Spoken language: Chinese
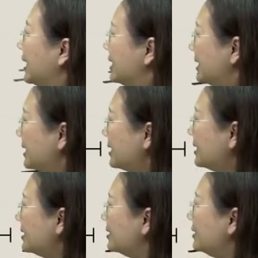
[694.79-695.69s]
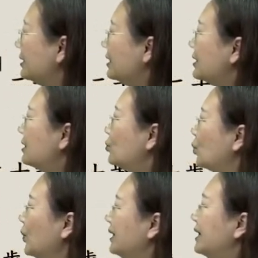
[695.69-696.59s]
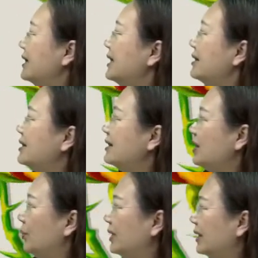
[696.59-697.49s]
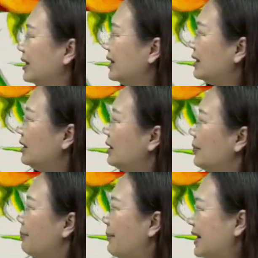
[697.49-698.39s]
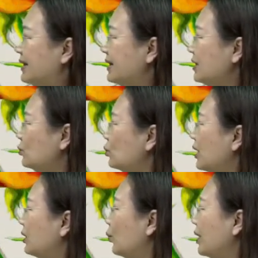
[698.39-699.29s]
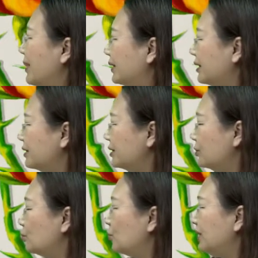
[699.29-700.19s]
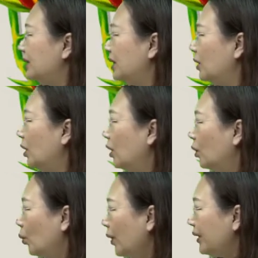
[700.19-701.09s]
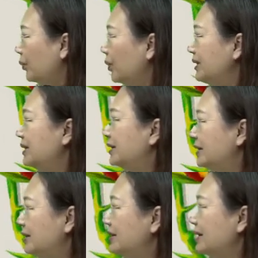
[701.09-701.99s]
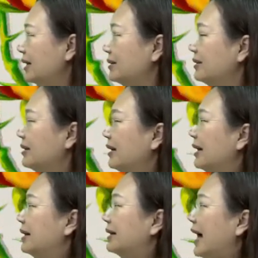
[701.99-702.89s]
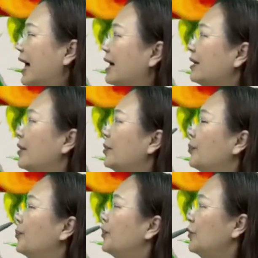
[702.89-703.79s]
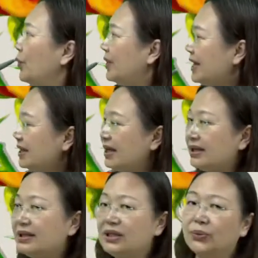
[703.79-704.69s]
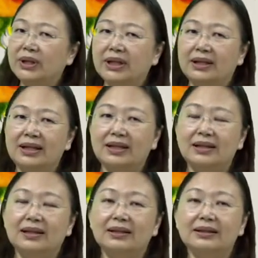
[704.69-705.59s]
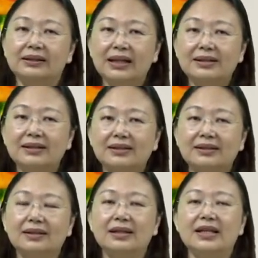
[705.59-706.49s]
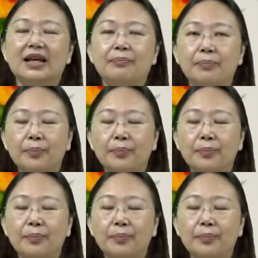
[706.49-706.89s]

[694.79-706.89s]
其次是所谓的限制行为能力，满七岁未满二十岁的未婚之人，他有一点行为能力，但是也